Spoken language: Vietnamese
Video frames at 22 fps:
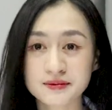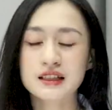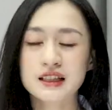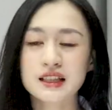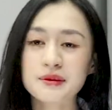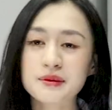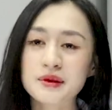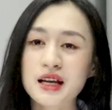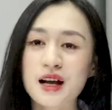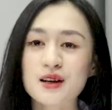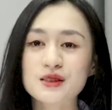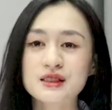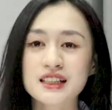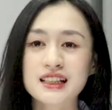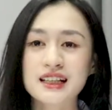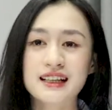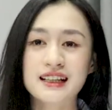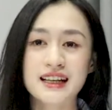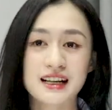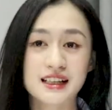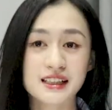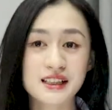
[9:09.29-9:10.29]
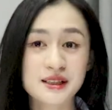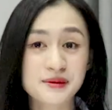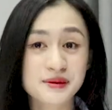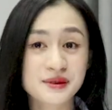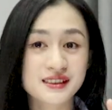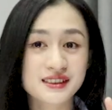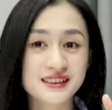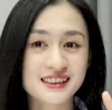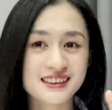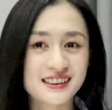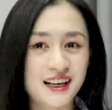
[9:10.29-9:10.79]
Tiếp theo sẽ là đặc điểm
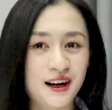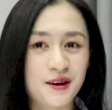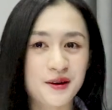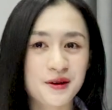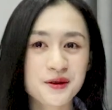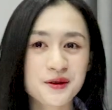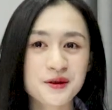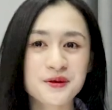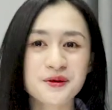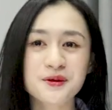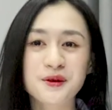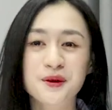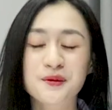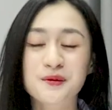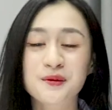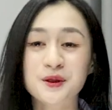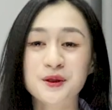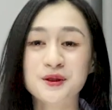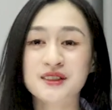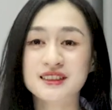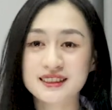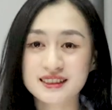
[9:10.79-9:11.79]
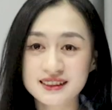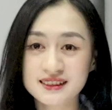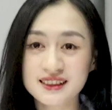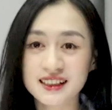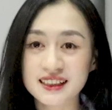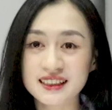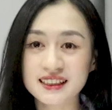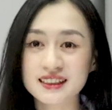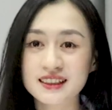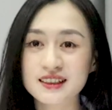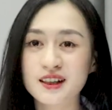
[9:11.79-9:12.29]
thứ 6 của một
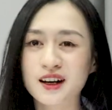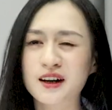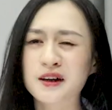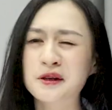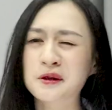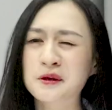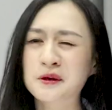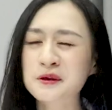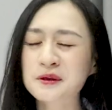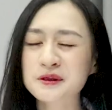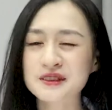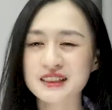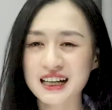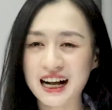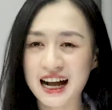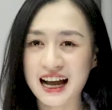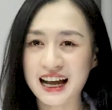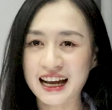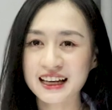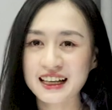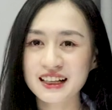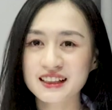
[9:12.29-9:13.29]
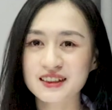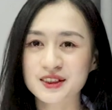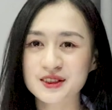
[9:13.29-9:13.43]
người ở hút gái,